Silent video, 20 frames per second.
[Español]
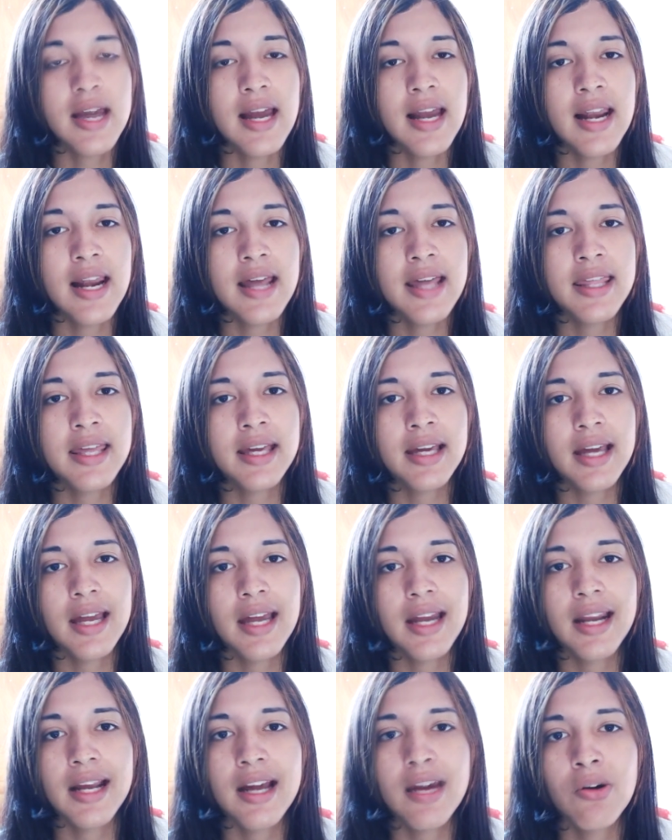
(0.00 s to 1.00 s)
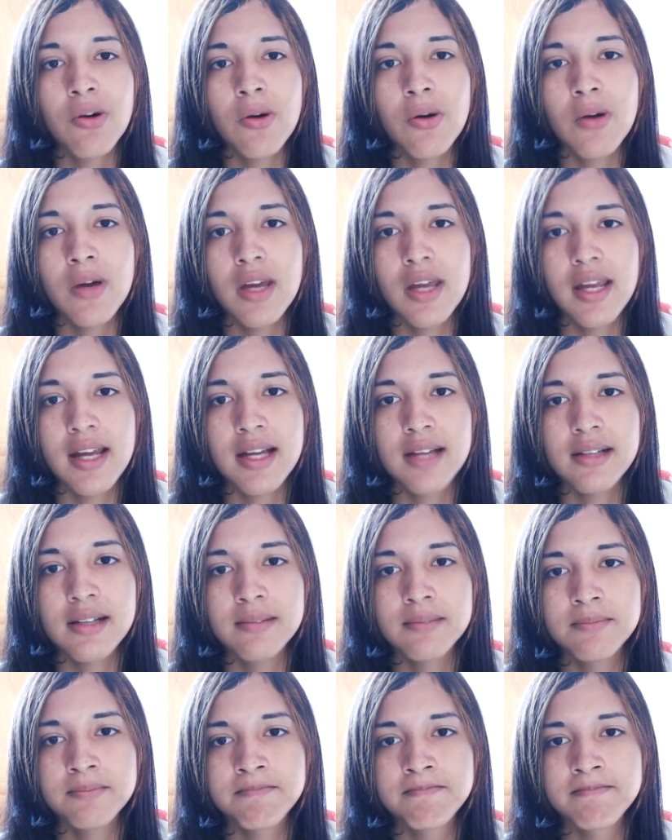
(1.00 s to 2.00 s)
Ya las descargas no
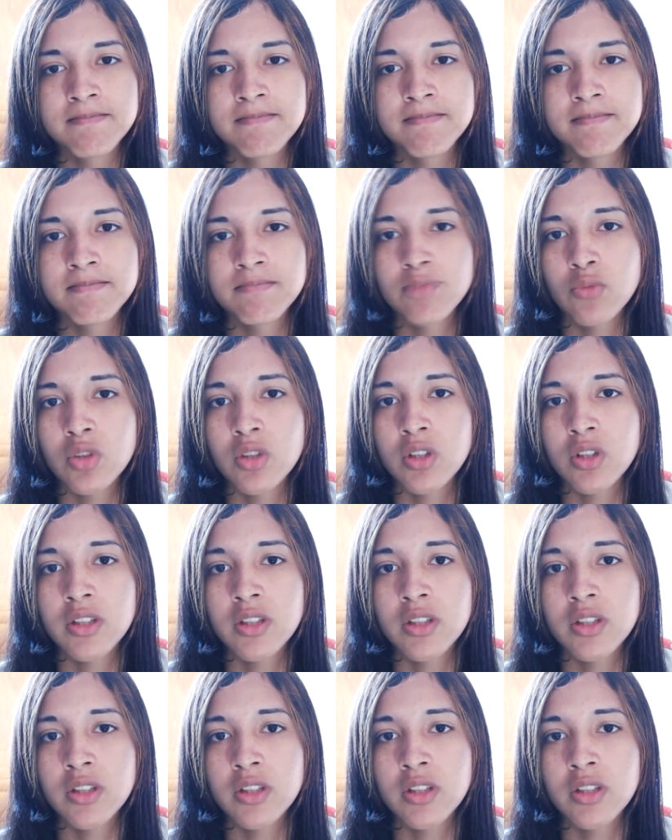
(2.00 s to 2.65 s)
eran